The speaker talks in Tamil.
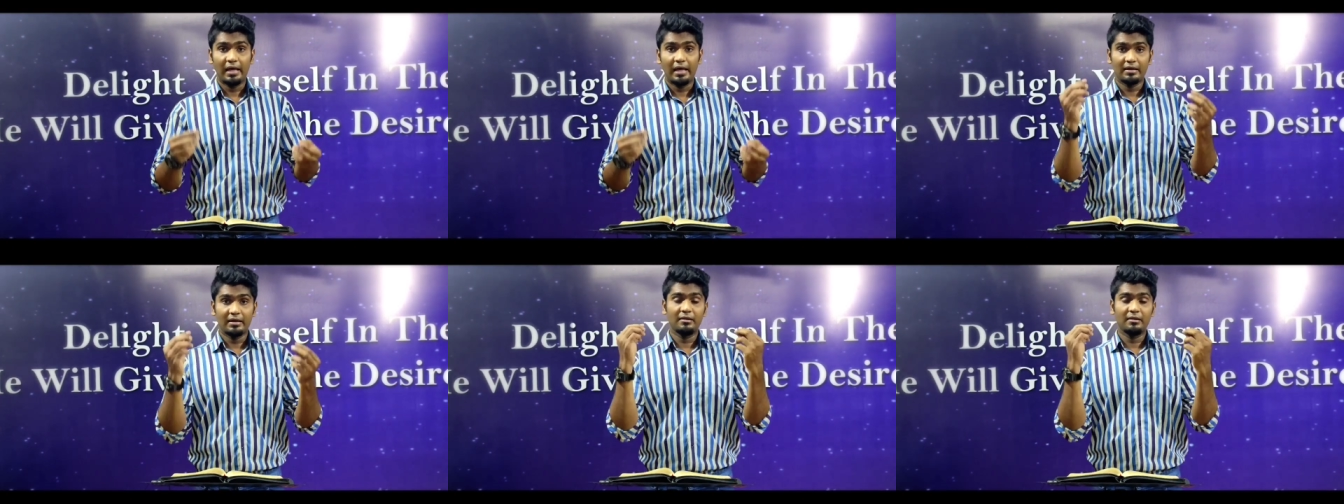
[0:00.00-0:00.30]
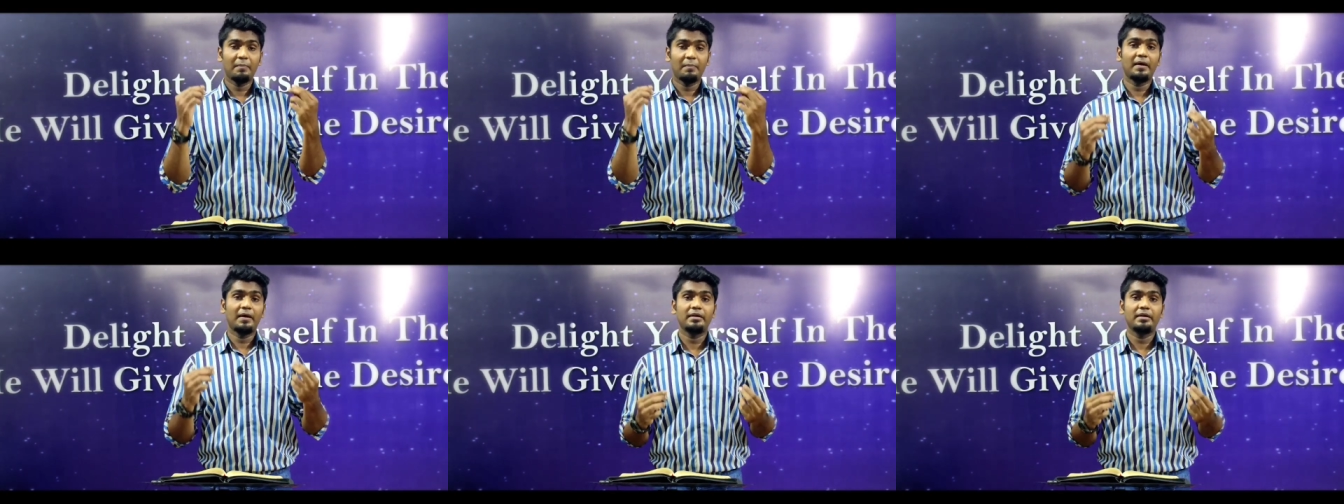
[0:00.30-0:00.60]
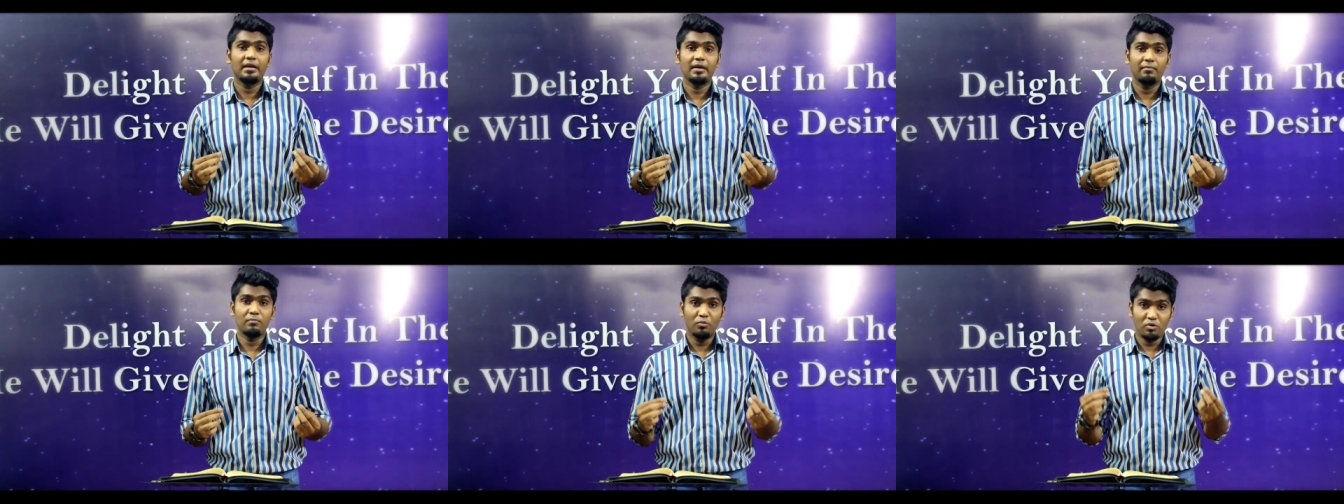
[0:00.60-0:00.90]
அதனால தான்
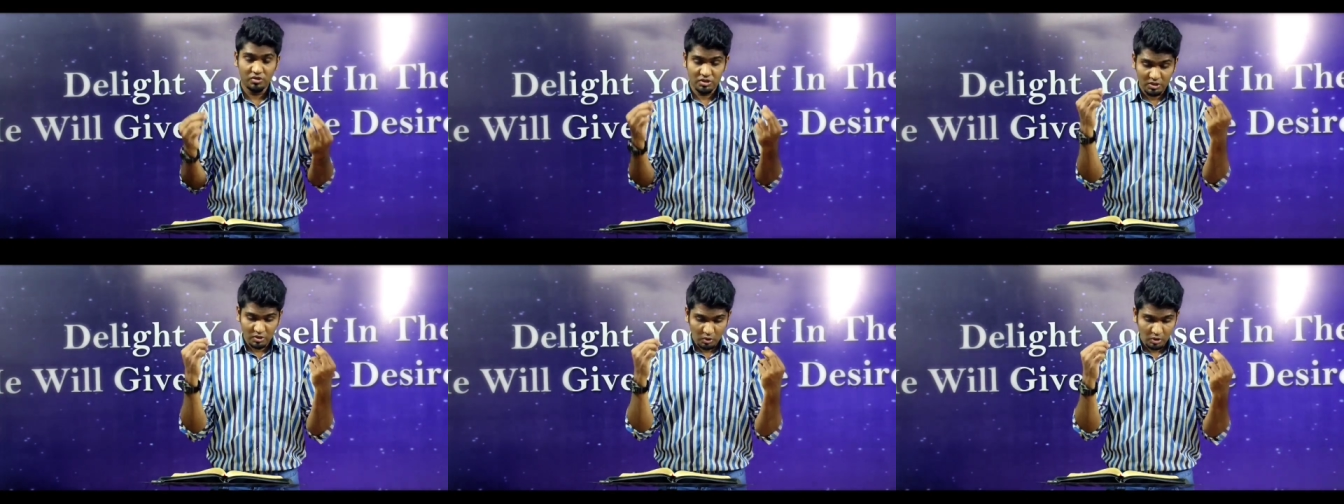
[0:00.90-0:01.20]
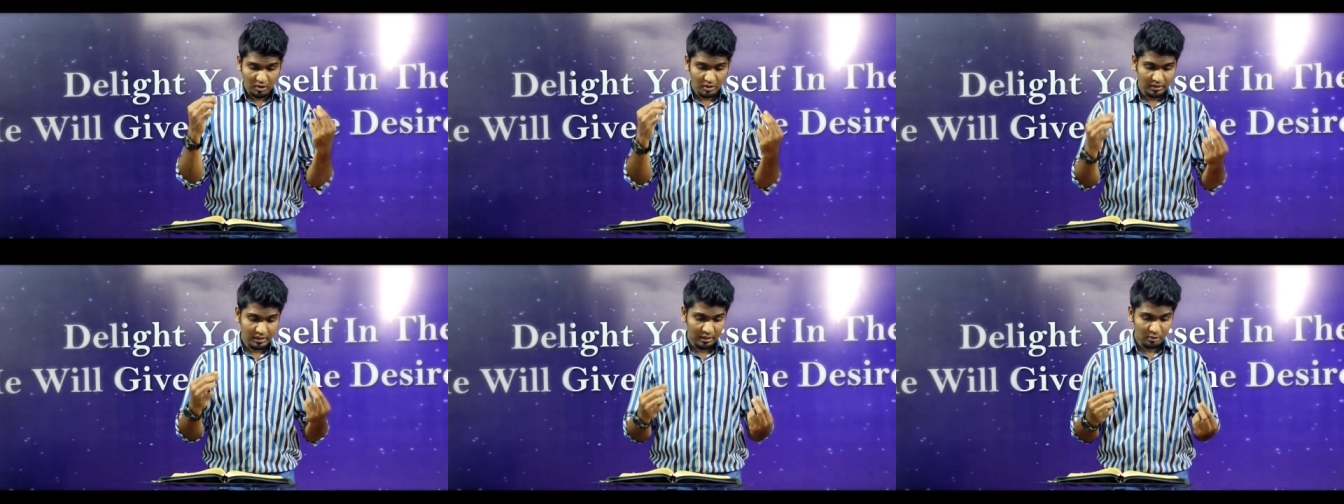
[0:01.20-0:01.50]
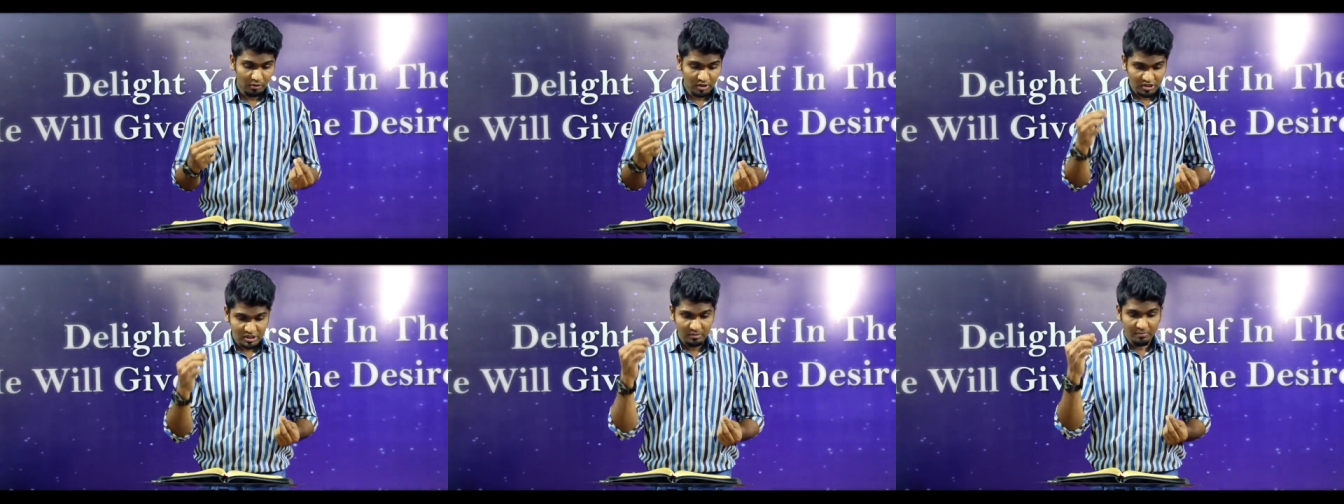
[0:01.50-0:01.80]
பாருங்கள் மோசை
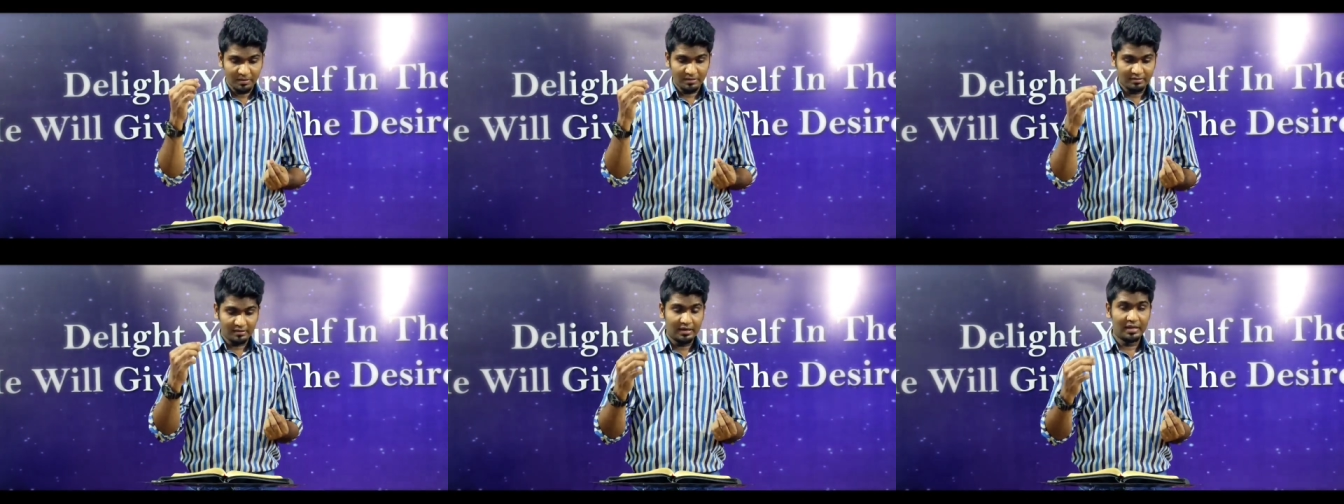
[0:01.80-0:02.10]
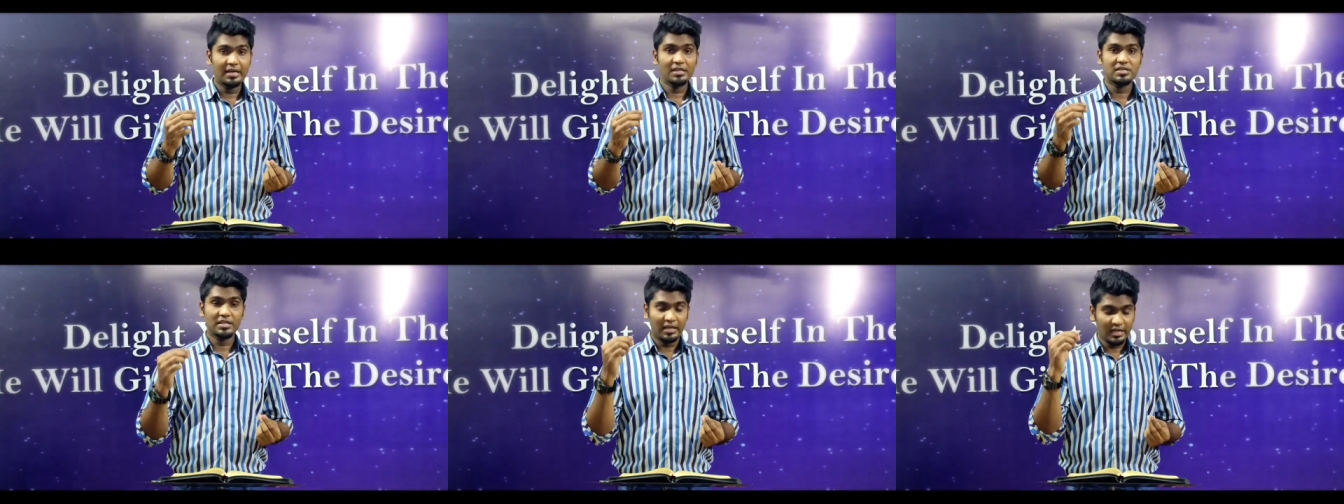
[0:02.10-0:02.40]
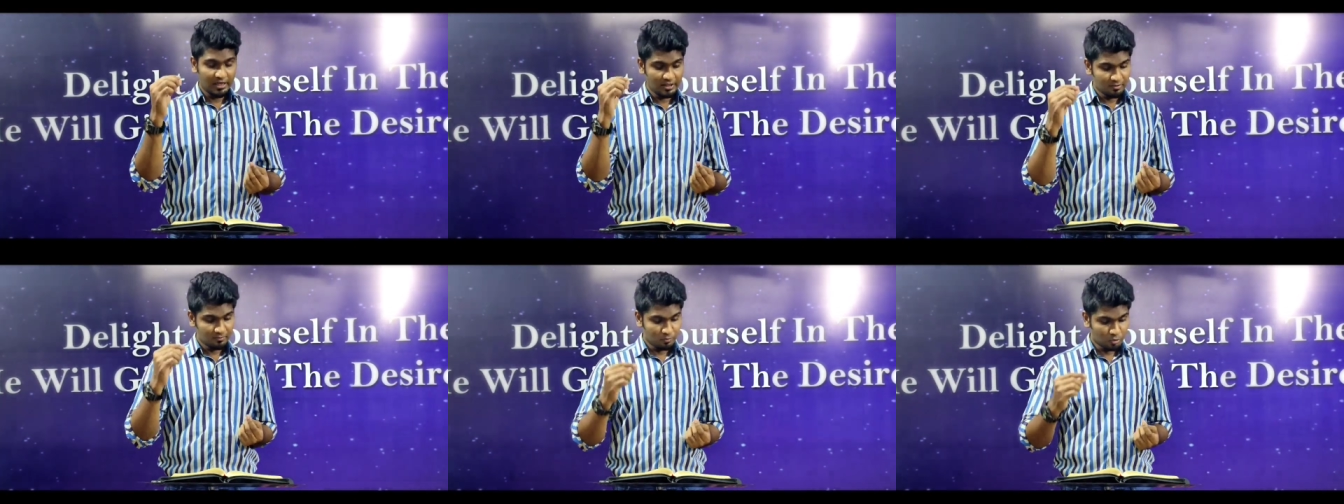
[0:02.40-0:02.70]
சொல்லுகிறார் அவருடைய ஜபத்தில்
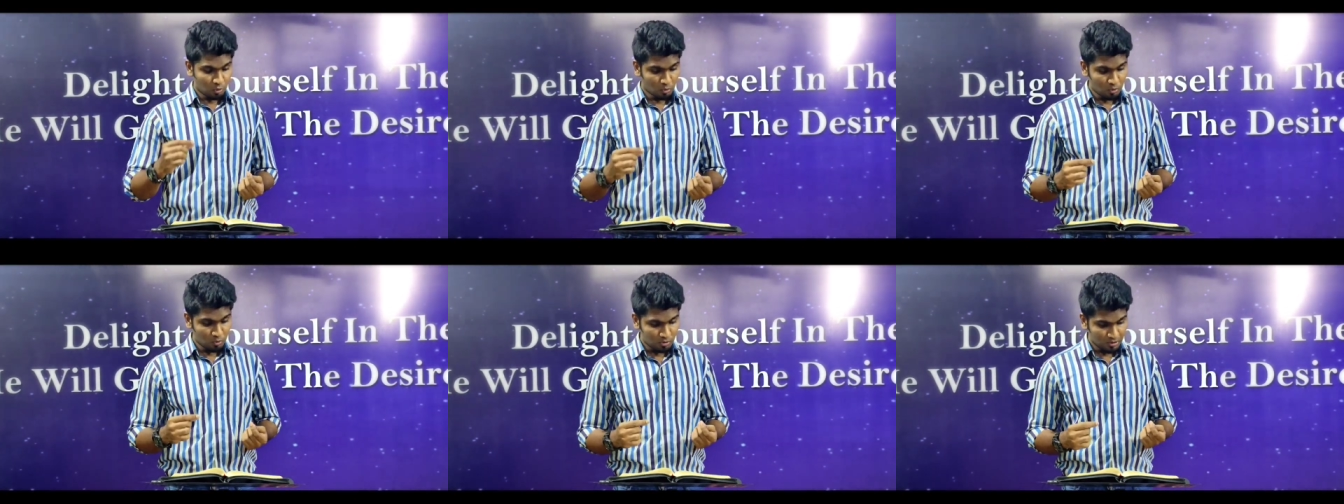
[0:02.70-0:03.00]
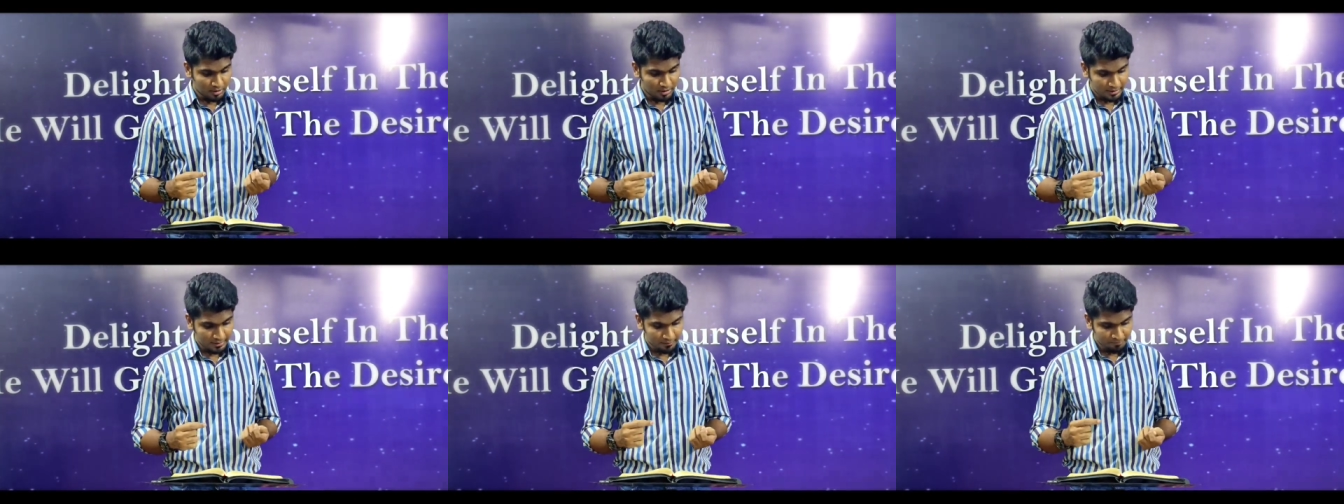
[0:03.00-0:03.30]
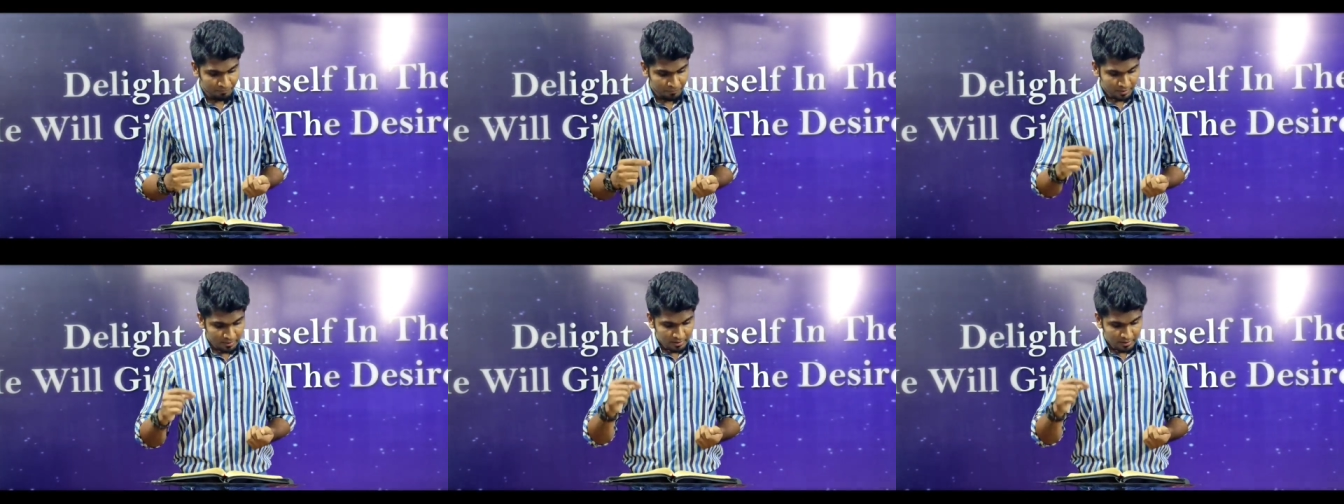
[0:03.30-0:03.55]
சங்கீதம் தொண்ணூறில்